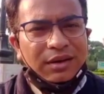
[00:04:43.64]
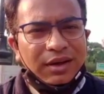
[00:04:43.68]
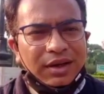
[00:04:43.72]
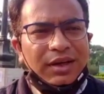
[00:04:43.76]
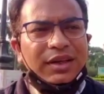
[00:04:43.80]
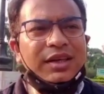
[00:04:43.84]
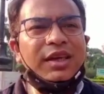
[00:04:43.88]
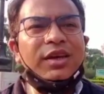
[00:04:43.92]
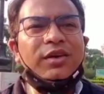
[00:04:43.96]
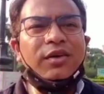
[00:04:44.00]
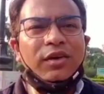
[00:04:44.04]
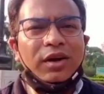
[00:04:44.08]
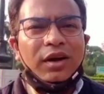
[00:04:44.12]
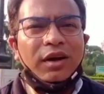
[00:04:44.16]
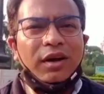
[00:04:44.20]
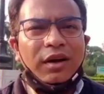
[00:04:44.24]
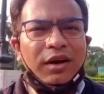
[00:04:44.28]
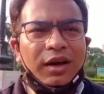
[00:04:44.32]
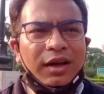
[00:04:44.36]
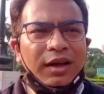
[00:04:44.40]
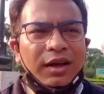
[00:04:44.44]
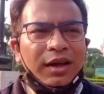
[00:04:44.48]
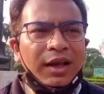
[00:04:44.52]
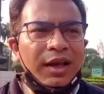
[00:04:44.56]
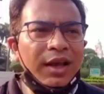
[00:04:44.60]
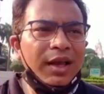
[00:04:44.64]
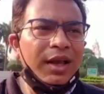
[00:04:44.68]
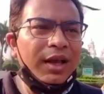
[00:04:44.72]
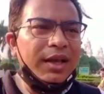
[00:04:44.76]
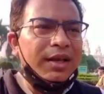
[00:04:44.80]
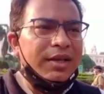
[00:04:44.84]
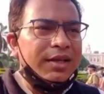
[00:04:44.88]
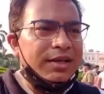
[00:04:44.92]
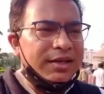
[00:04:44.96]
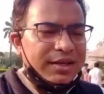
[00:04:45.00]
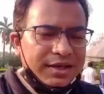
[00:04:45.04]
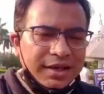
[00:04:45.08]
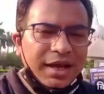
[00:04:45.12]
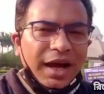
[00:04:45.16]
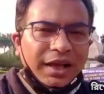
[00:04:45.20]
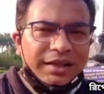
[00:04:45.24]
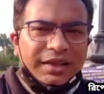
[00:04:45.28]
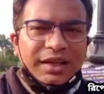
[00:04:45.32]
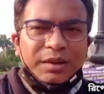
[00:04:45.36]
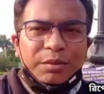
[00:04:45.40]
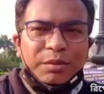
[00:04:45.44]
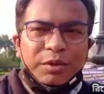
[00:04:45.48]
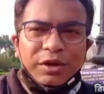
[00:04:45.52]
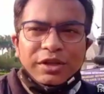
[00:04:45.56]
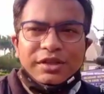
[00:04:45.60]
এটা কি করে হয়
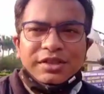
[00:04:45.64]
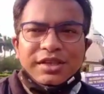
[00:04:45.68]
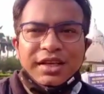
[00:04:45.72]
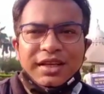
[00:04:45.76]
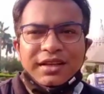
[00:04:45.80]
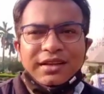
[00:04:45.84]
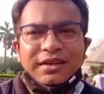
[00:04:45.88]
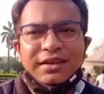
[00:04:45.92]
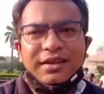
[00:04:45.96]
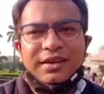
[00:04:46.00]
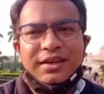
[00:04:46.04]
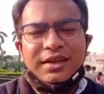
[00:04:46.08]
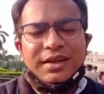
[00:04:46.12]
কাদের বলছেন